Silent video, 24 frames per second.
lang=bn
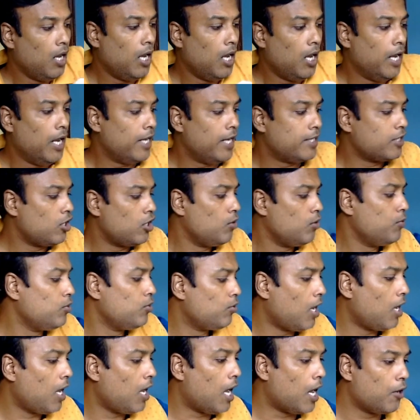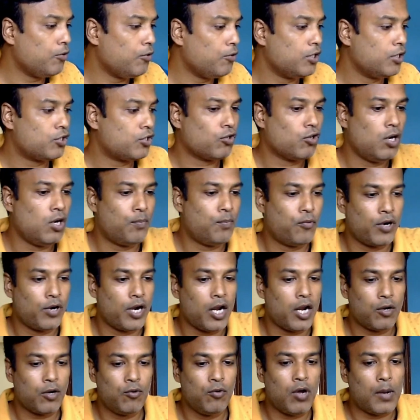এছাড়াও বন্ধুরা আরও যে সকল
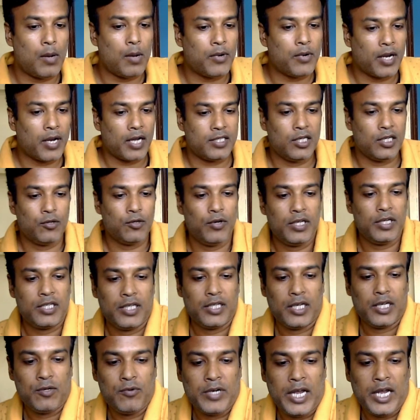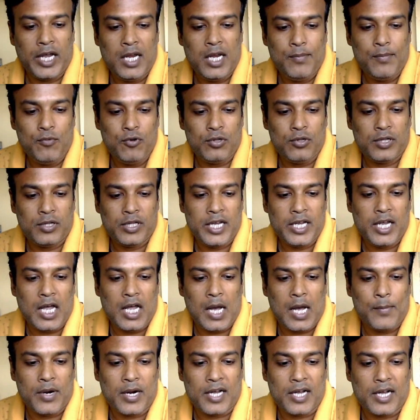প্রোডাক্টগুলো আমার কাছে রয়েছে দেখুন এই মুহূর্তে
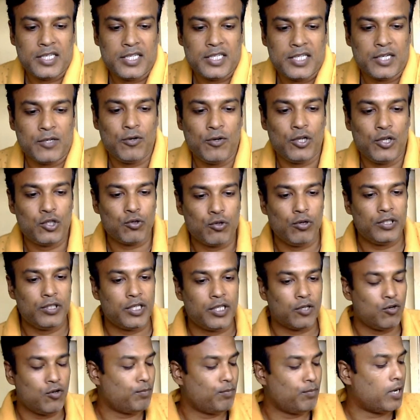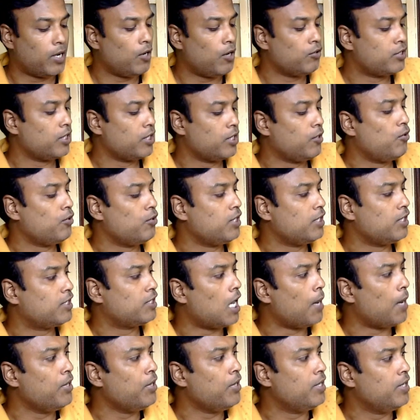আমার কাছে যেগুলো চলছে খুব ভালো সেগুলো হচ্ছে
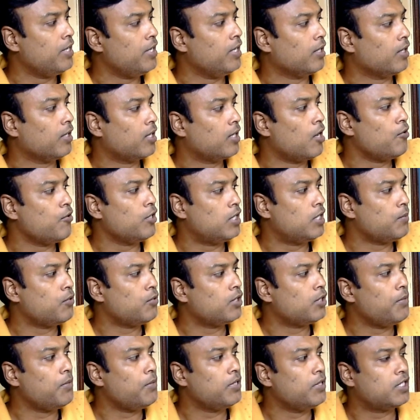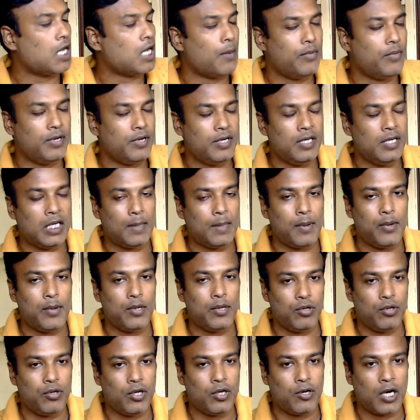চাবির রিং কারণ ইতিমধ্যে আমি চাবির রিং কিভাবে
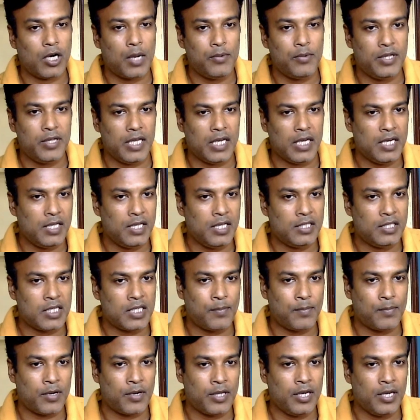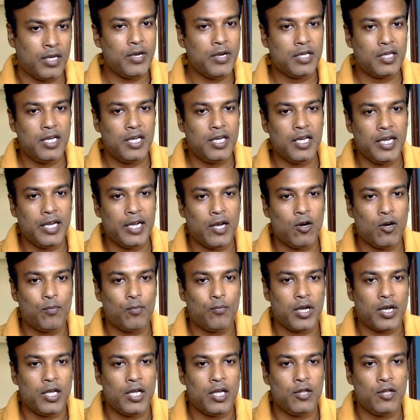তৈরি করে আমি দেখিয়ে দিচ্ছি আপনাদের কি রিং এর
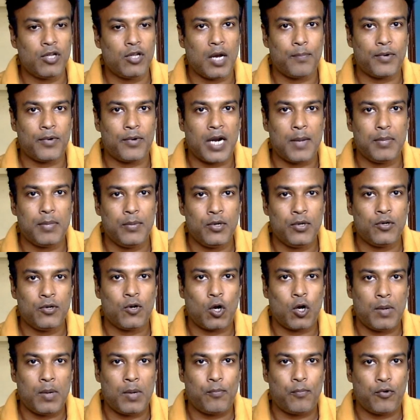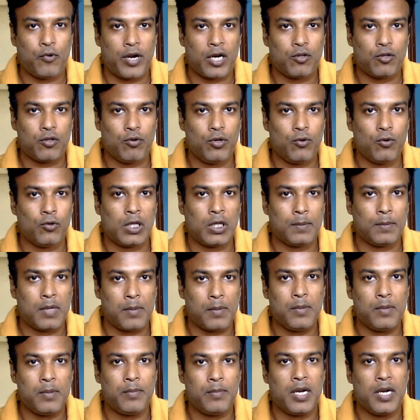উপরে কিন্তু আপনারা বিভিন্ন রকমের প্রোডাক্ট তৈরি করতে
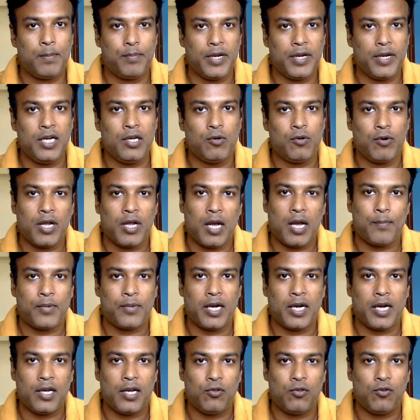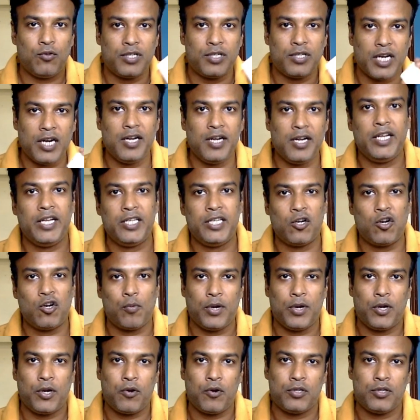পারবেন মানে প্রিন্ট করে আপনারা কিন্তু ট্রেন্ডিং যে
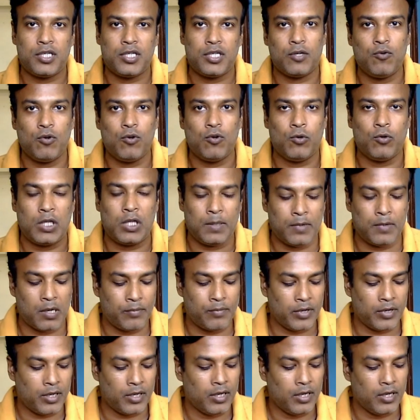টপিক রয়েছে সেগুলো করতে পারবেন